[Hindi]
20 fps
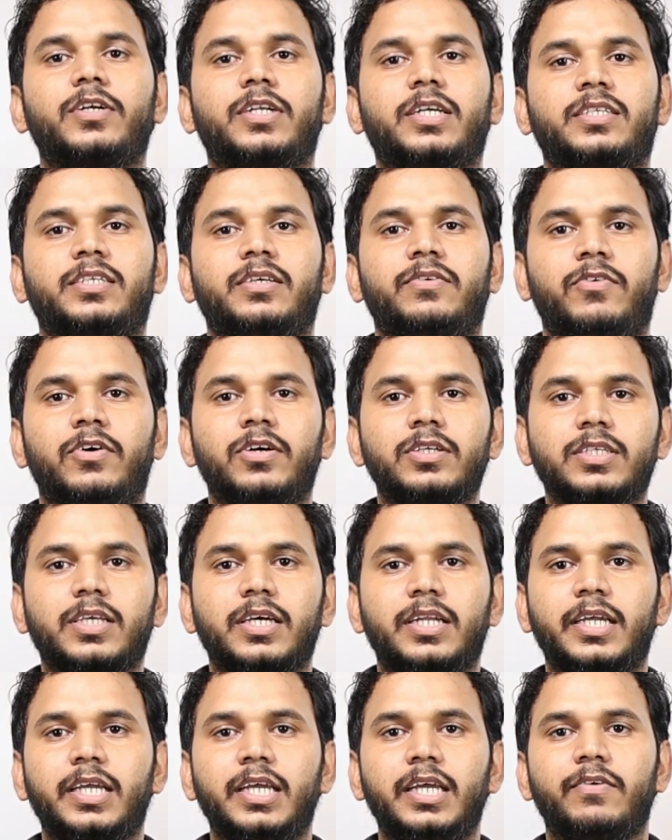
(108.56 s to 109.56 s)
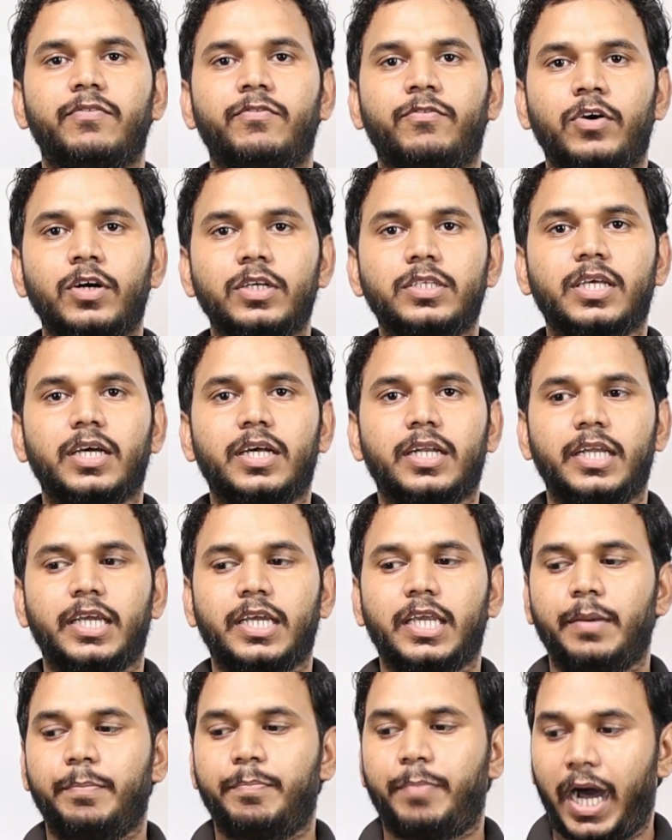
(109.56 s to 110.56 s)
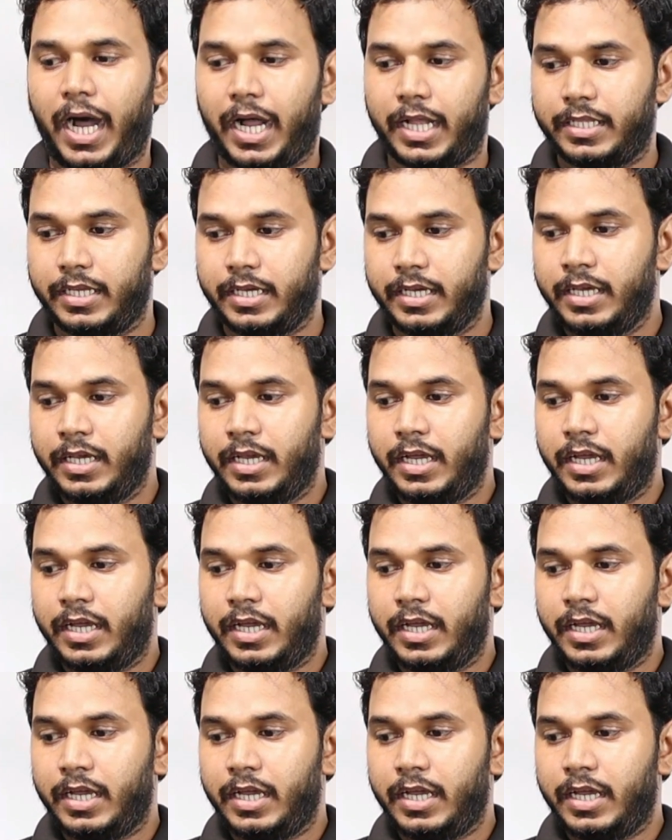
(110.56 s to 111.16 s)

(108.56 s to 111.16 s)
वाटर से वॉश करेंगे वॉश करने के बाद